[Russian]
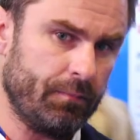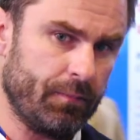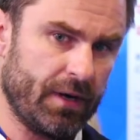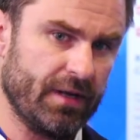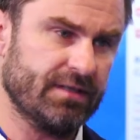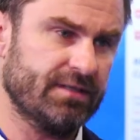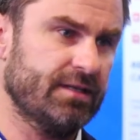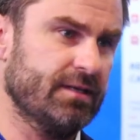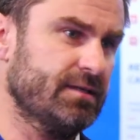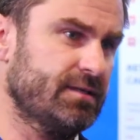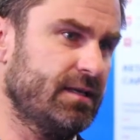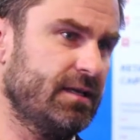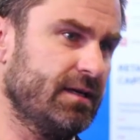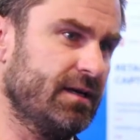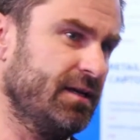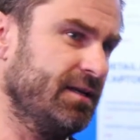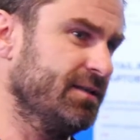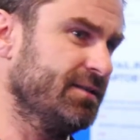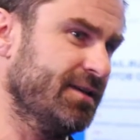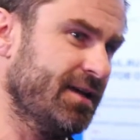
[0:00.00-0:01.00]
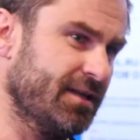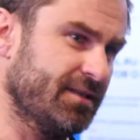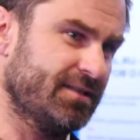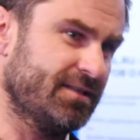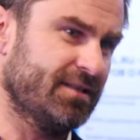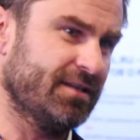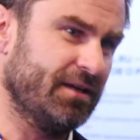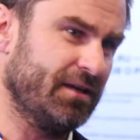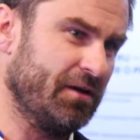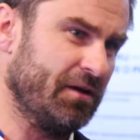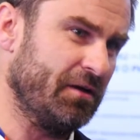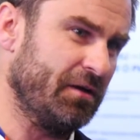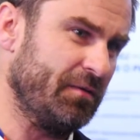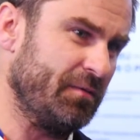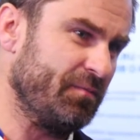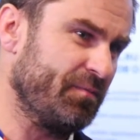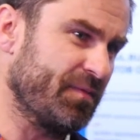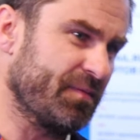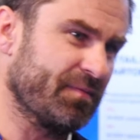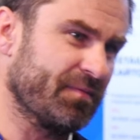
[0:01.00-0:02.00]
процесса
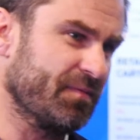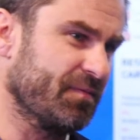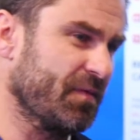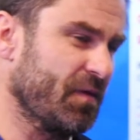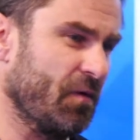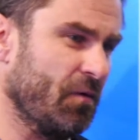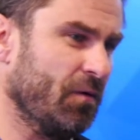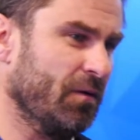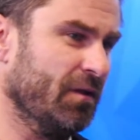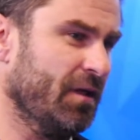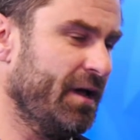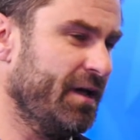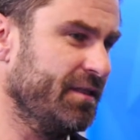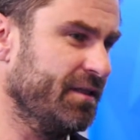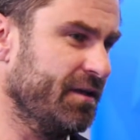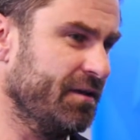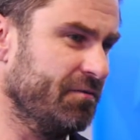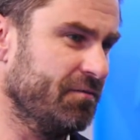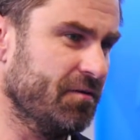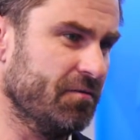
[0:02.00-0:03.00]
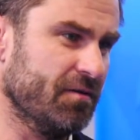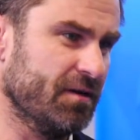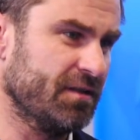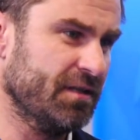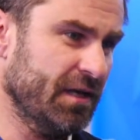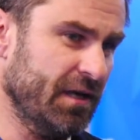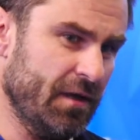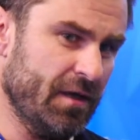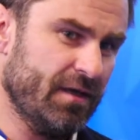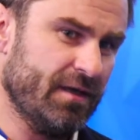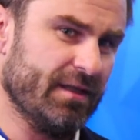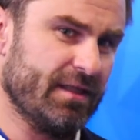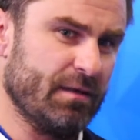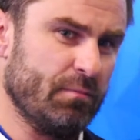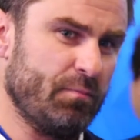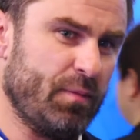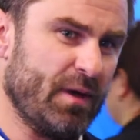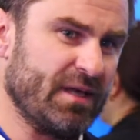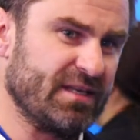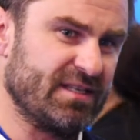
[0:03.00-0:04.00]
легализации онлайна и вывод
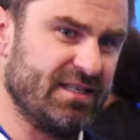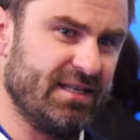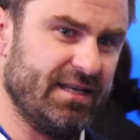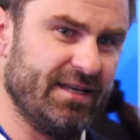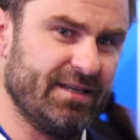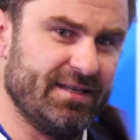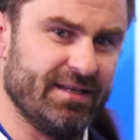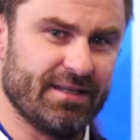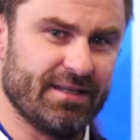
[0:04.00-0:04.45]
этой последней такой